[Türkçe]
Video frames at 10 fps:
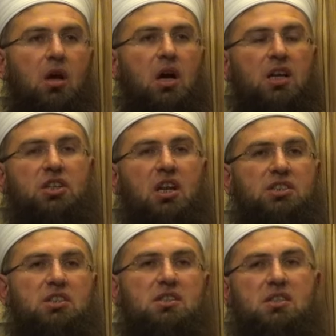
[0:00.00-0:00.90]

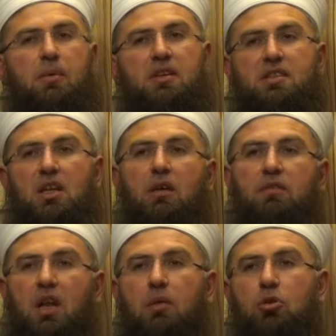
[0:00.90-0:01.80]
Karşılaştığın zaman selam
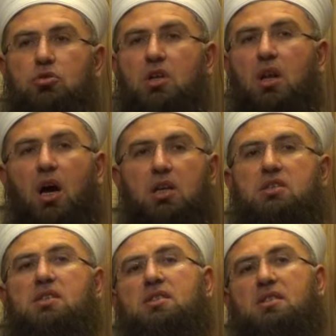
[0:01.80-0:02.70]
veremiyorsan
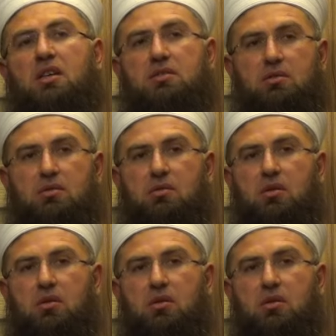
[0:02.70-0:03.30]
aciz insansın.